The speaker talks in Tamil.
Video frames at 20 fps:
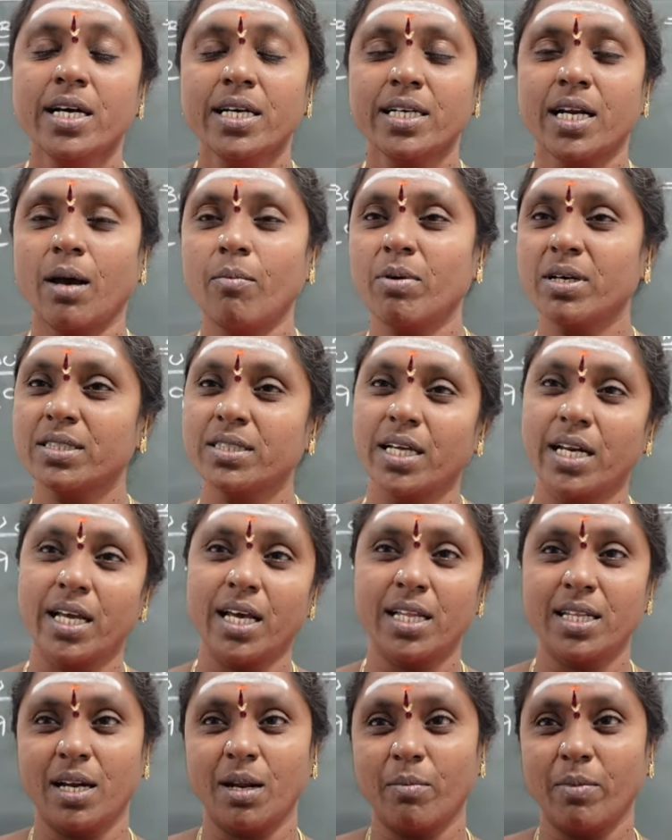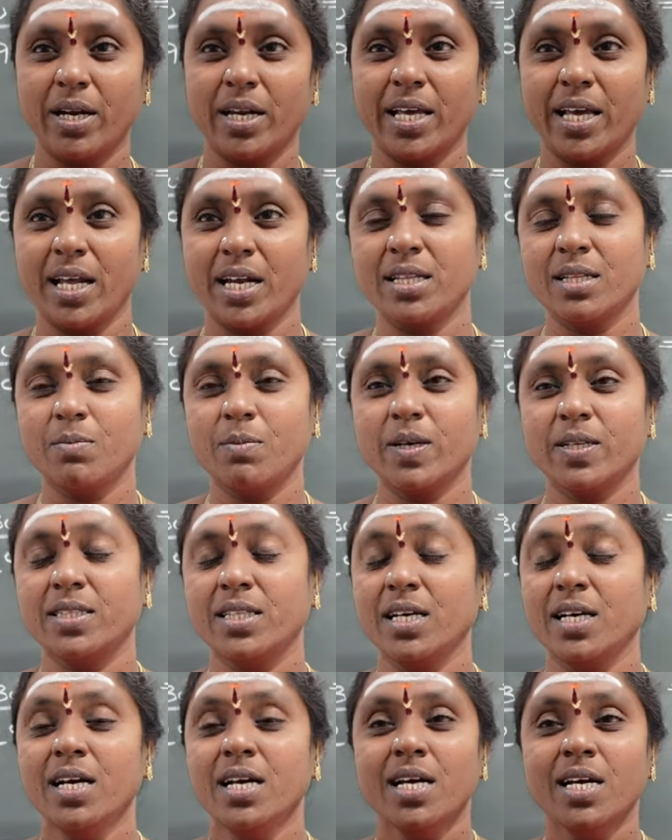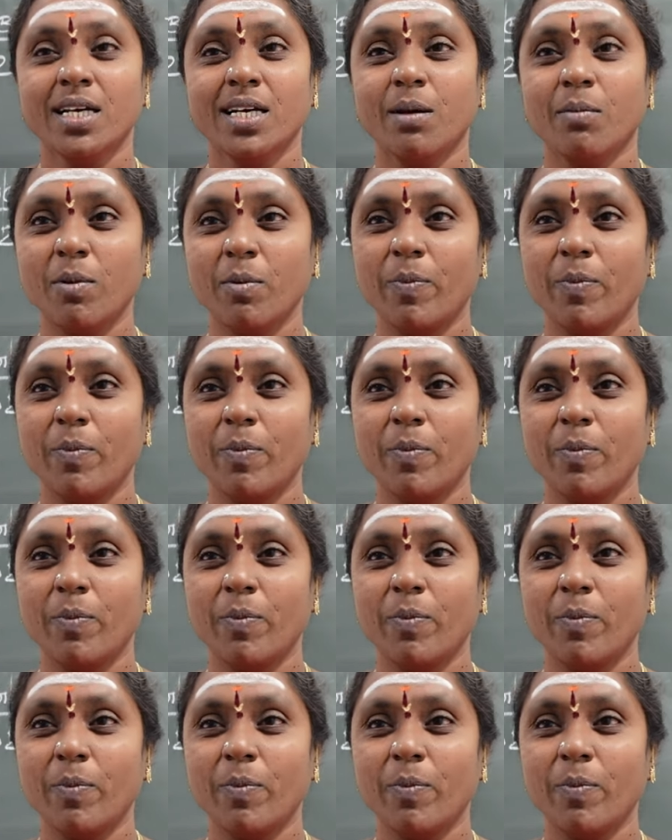நமக்கு தெரியாது நம்ம என்ன இறந்து பார்த்து நம்ம